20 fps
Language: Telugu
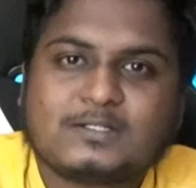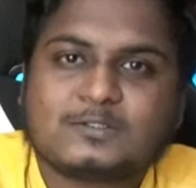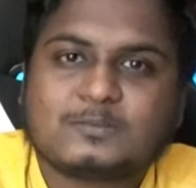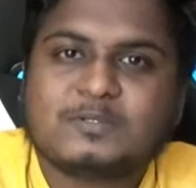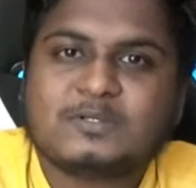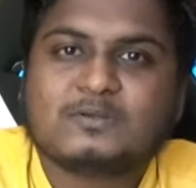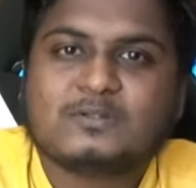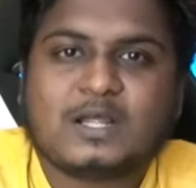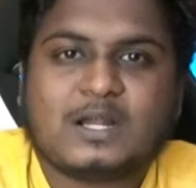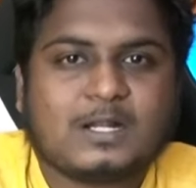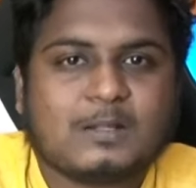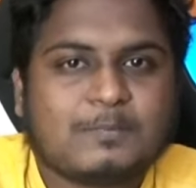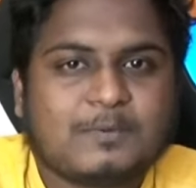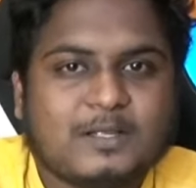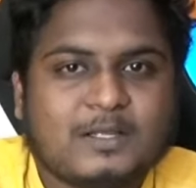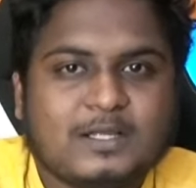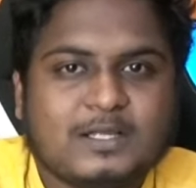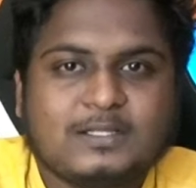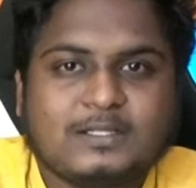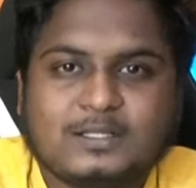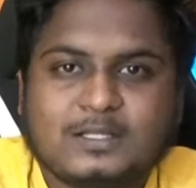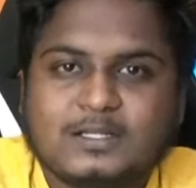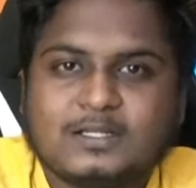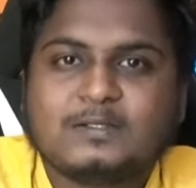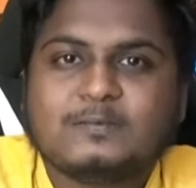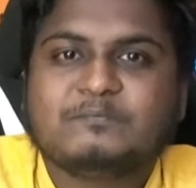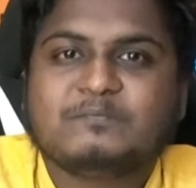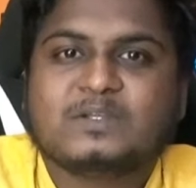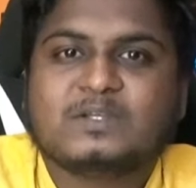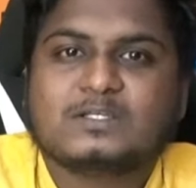తెలుసు మీకు టాటా ప్లే అయిందని
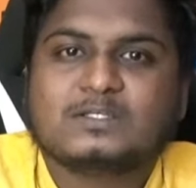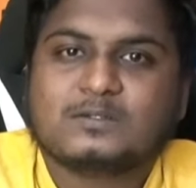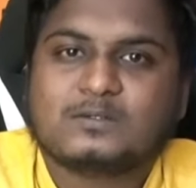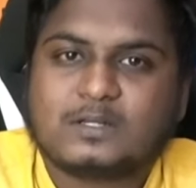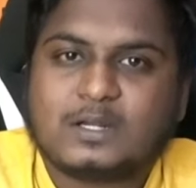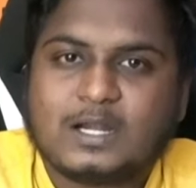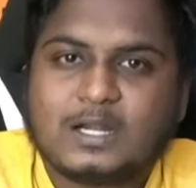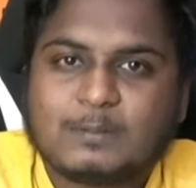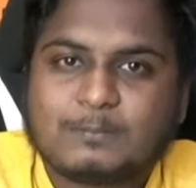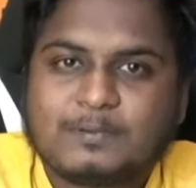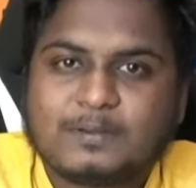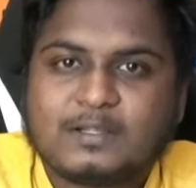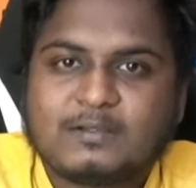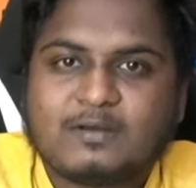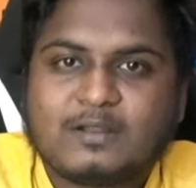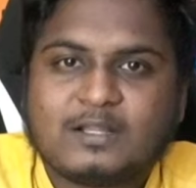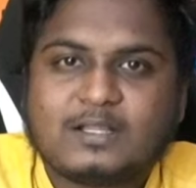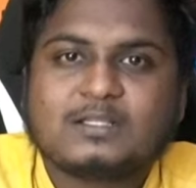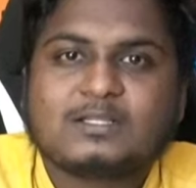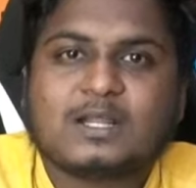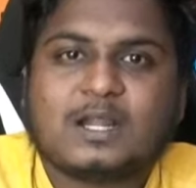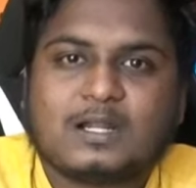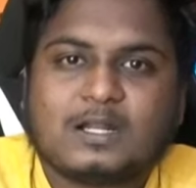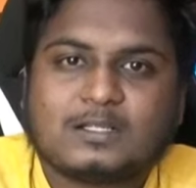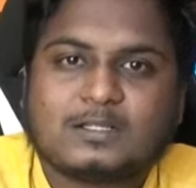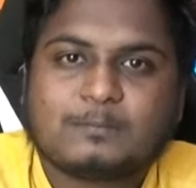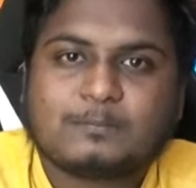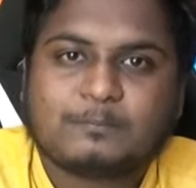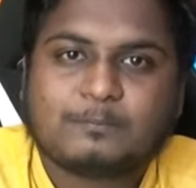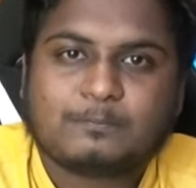సో టాటా ప్లే వాళ్ళది టాటా
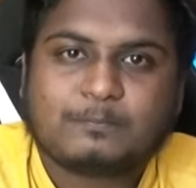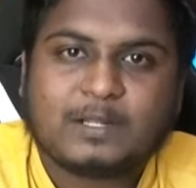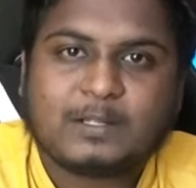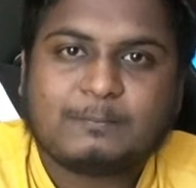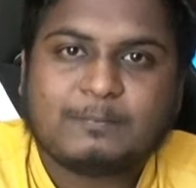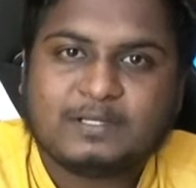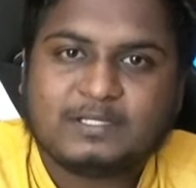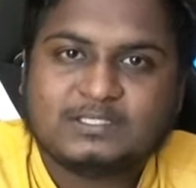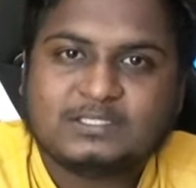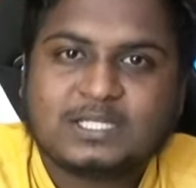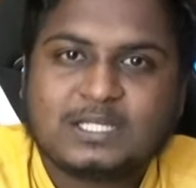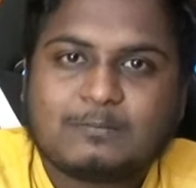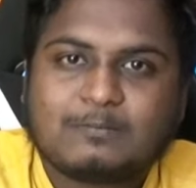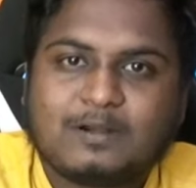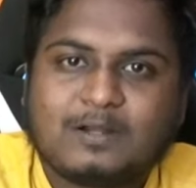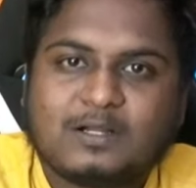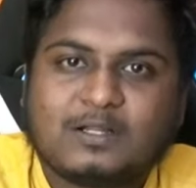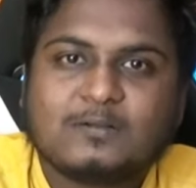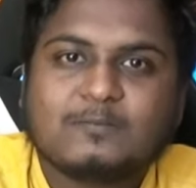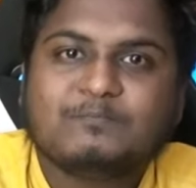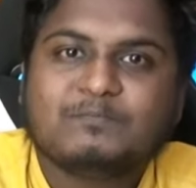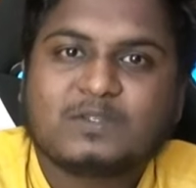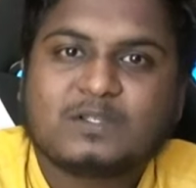ప్లే బిన్జీ అనమాట